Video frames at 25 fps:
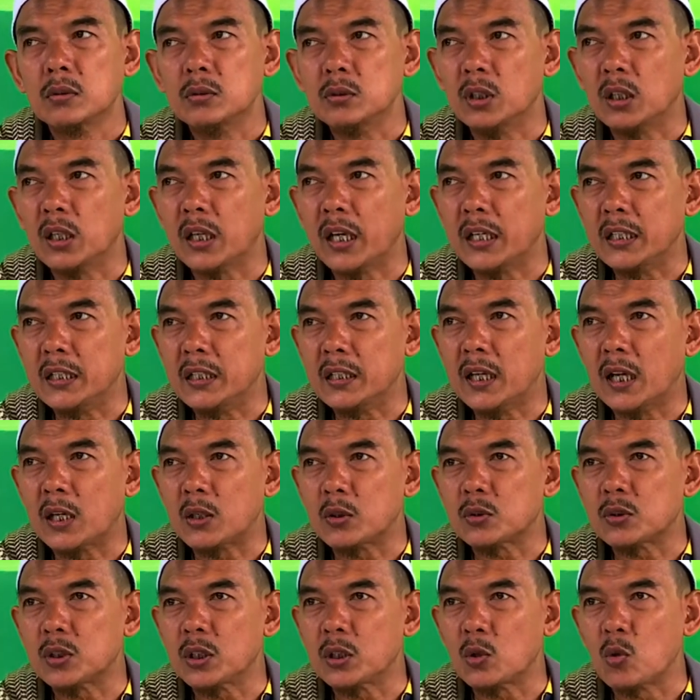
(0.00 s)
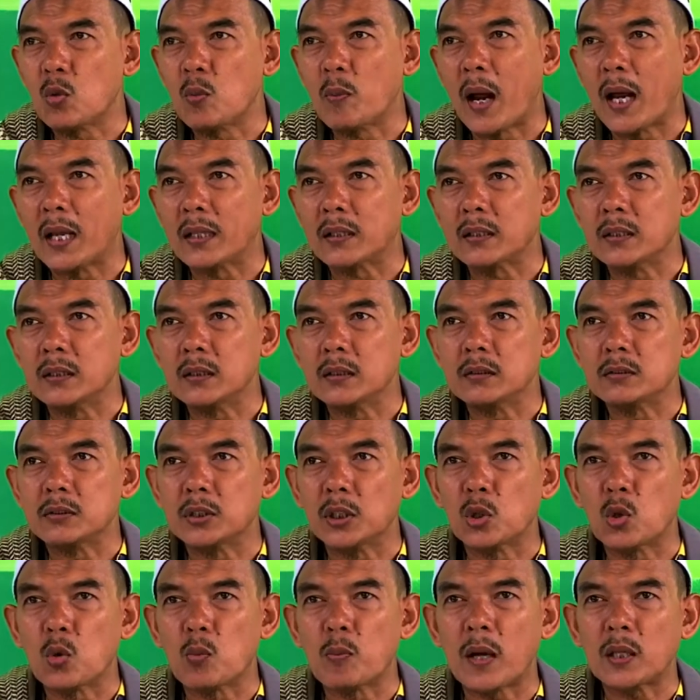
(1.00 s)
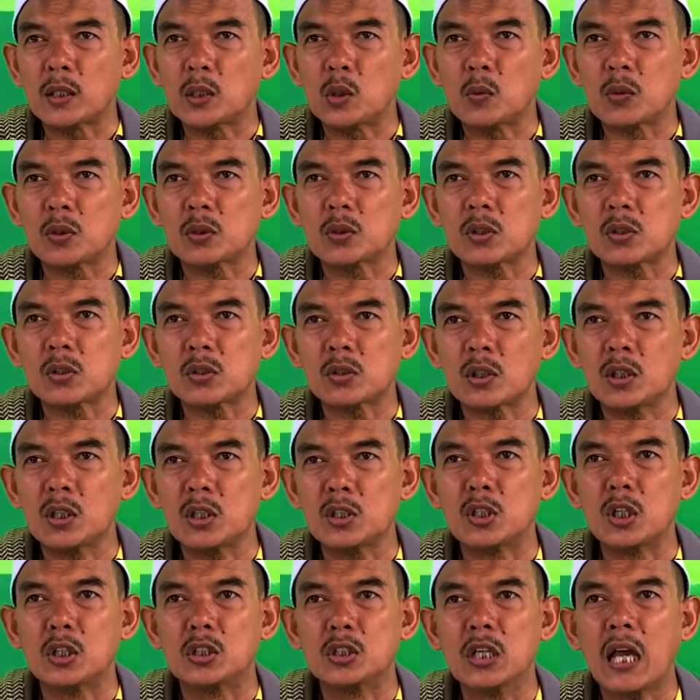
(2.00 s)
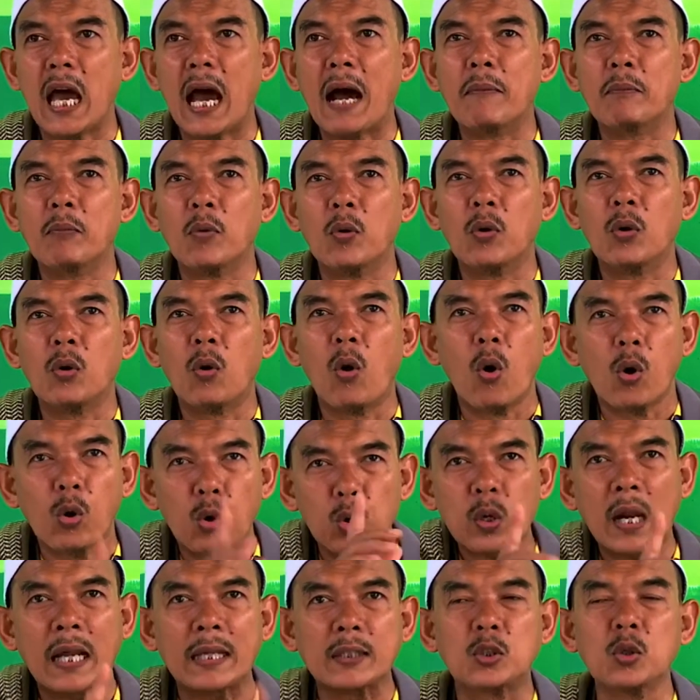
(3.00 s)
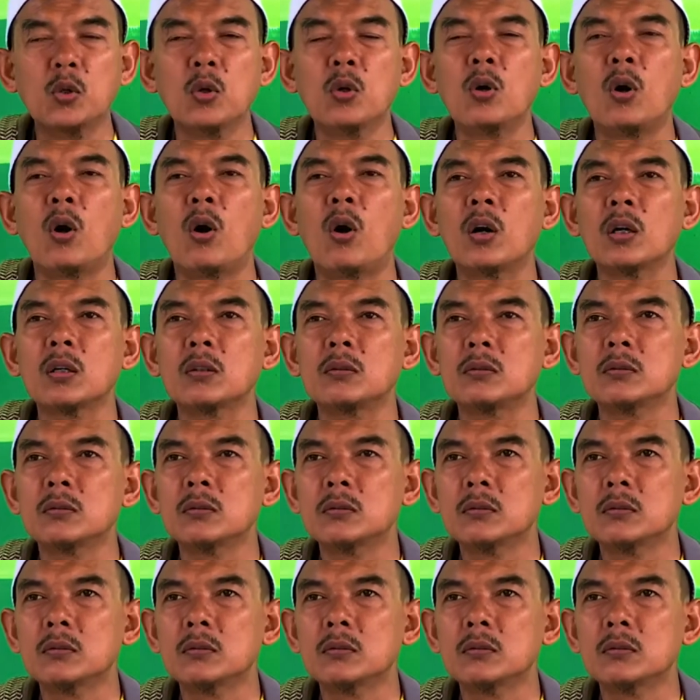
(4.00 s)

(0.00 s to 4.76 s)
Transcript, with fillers: Yang ini karo sing rumati sing rumati wis kesel jadi amuk oh kurang dungo